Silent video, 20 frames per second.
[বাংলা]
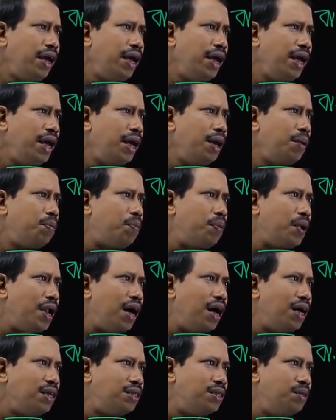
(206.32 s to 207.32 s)
এ
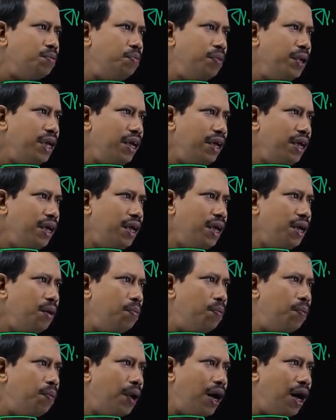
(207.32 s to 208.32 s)
প্লাস বি
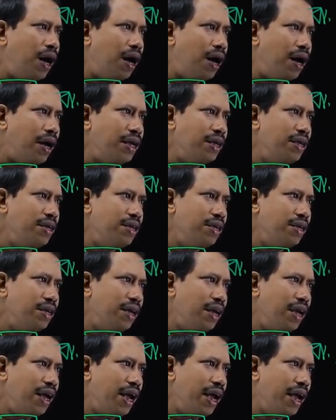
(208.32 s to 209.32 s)
বাই
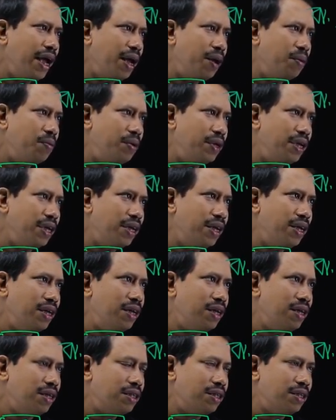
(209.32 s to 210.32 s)
এ বি
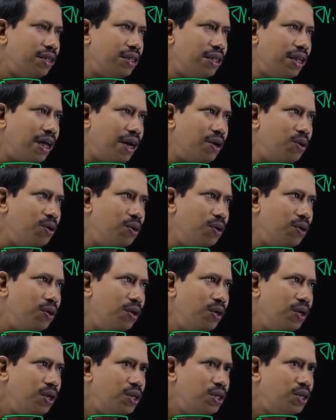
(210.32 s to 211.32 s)
দেখো
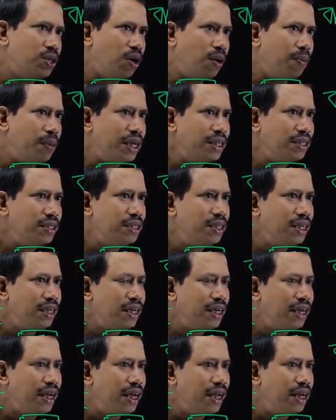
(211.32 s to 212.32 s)
সমান
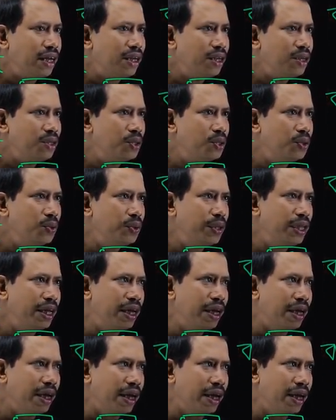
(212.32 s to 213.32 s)
চিহ্নের
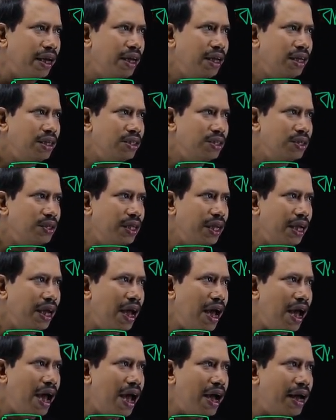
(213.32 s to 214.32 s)
দুদিকে যদি
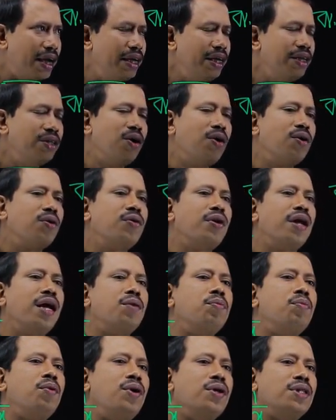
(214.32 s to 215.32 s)
একই ধরনের
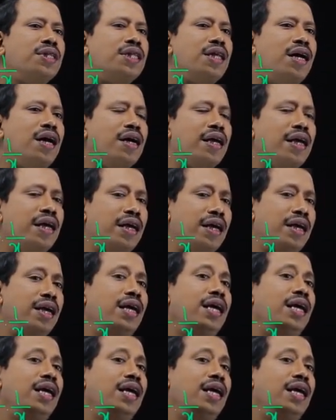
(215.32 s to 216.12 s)
পথ থাকে